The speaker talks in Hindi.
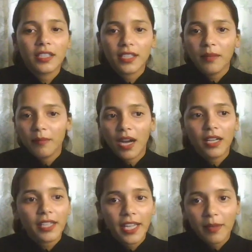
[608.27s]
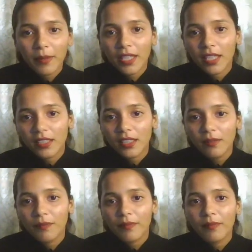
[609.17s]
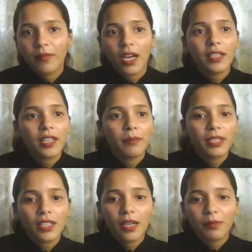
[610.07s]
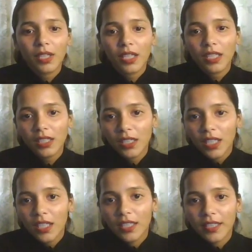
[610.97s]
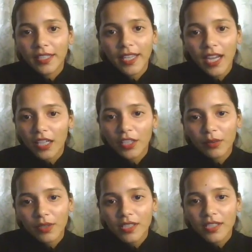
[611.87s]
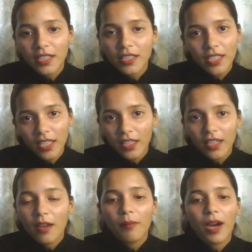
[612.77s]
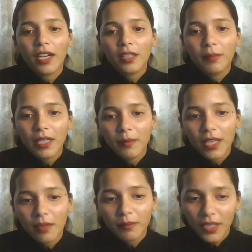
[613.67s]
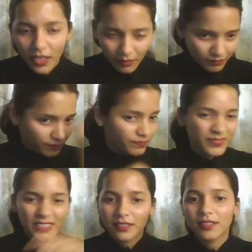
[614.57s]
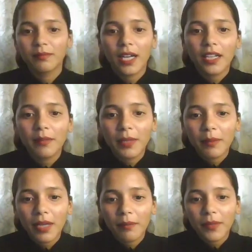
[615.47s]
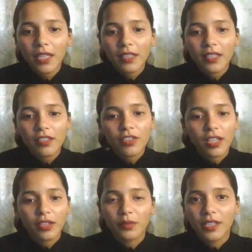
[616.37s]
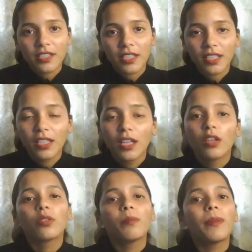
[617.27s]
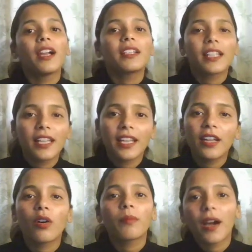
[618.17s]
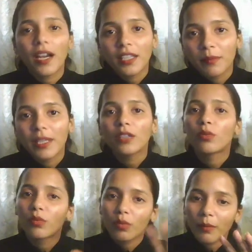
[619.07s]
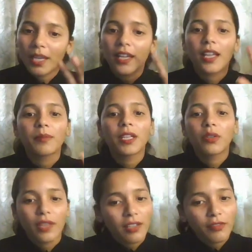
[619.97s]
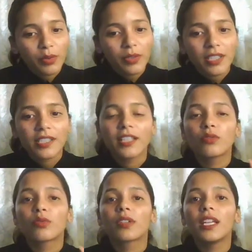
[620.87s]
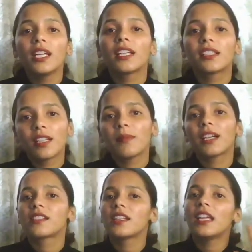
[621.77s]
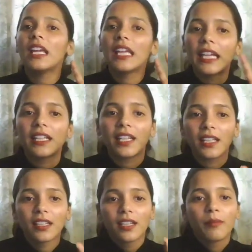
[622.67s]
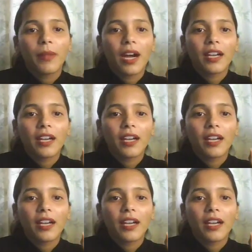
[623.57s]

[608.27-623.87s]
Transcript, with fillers: यहाँ से पार्ट ए में क्या था पार्ट ए में था आपका ये आठ यूनिट्स थी ठीक है पार्ट बी में आपकी पार्ट बी में आपकी ये चार यूनिट्स थी तो पार्ट ए और पार्ट बी दोनों को मिला के आपकी ट्वेल्व यूनिट्स हैं जो कि कितने मार्क्स की हैं एट्टी